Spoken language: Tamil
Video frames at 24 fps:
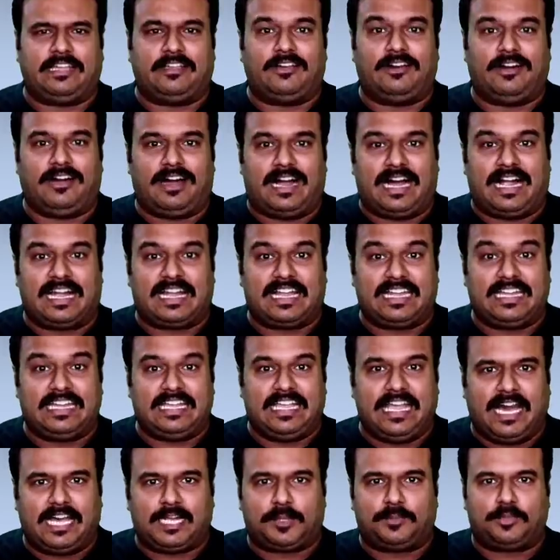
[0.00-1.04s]
வாங்கிக்கோ ஆனால் நீ
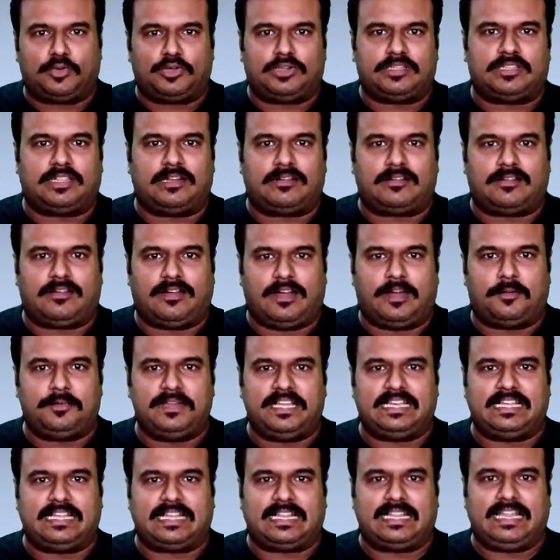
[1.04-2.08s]
யாரை போட்டு தள்ளணும்
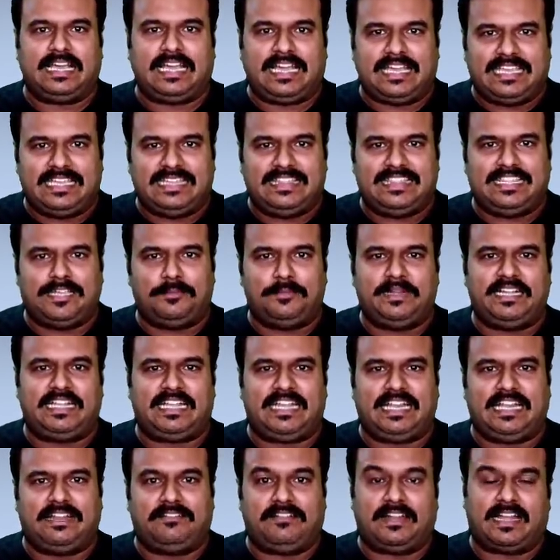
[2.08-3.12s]
அப்படிங்கிறத இந்த
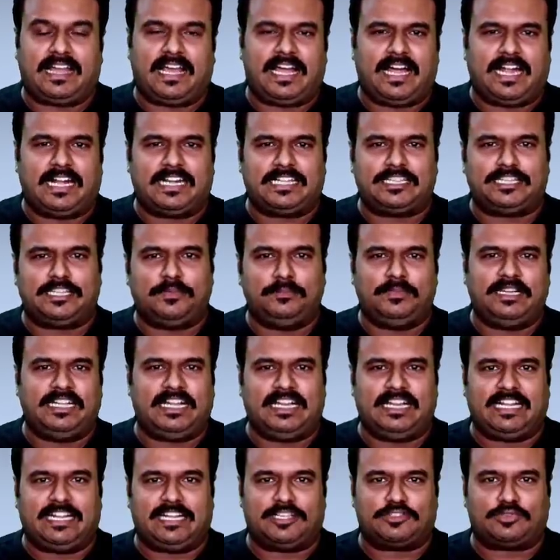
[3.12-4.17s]
மீட்டிங்கில் வேணால் அடுத்த
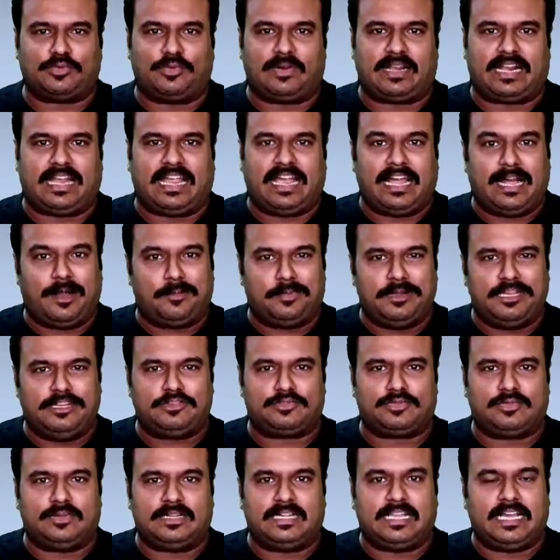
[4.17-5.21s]
மீட்டிங்கில் நான் சொல்கிறேன்
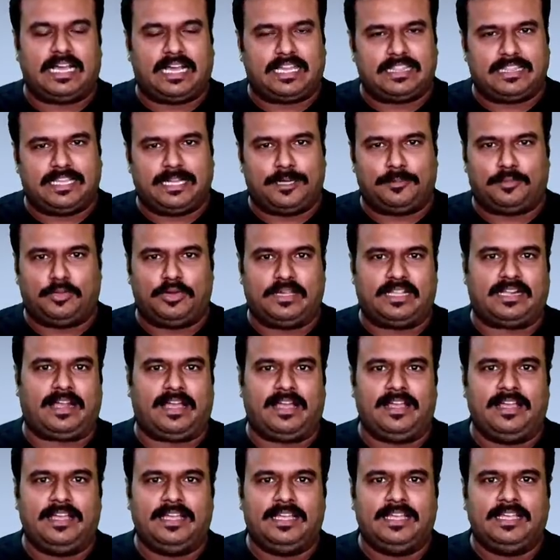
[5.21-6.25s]
அப்படின்னு சொல்லிட்டு அந்த ஆள்
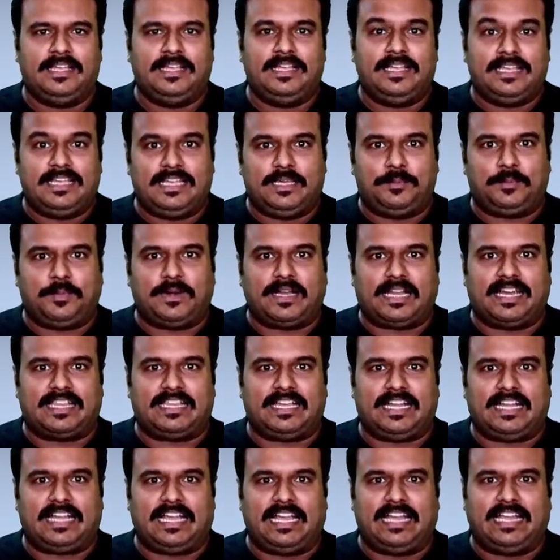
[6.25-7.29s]
போயிடுறான் இப்போ
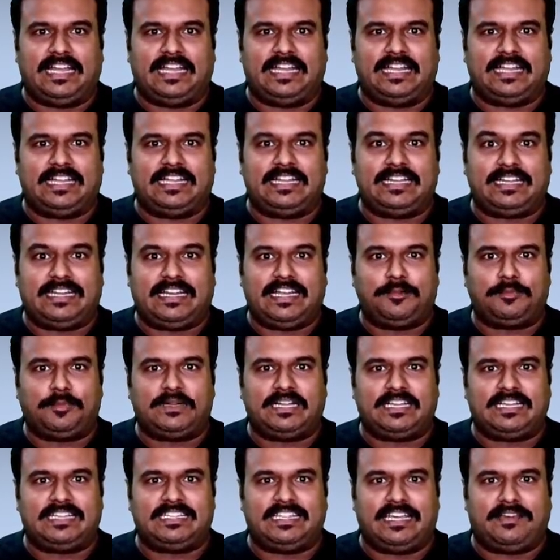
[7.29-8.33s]
கதாநாயகனுக்கு
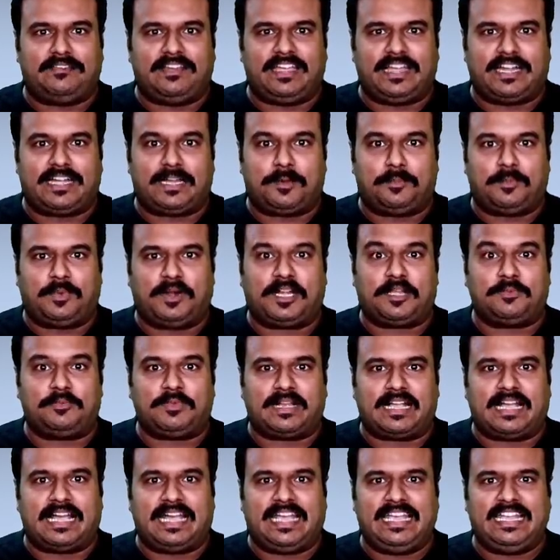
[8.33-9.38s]
ட்ரீட்மெண்ட்டுக்கு தேவையான
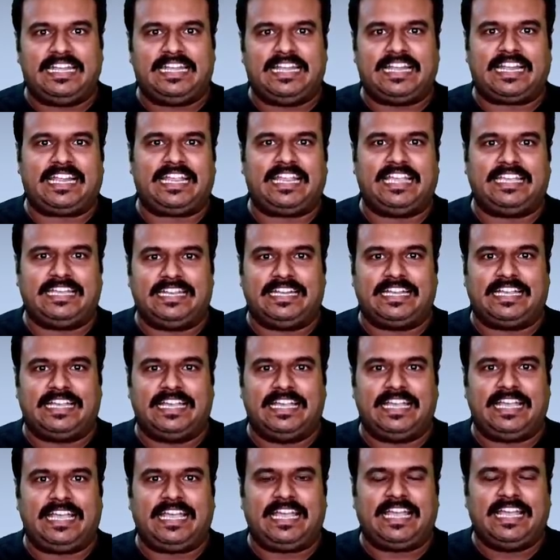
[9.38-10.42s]
பணம் கை நிறைய
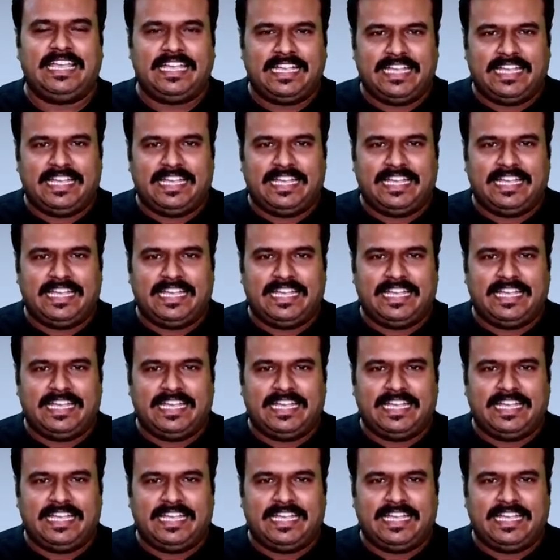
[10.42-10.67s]
இருக்குது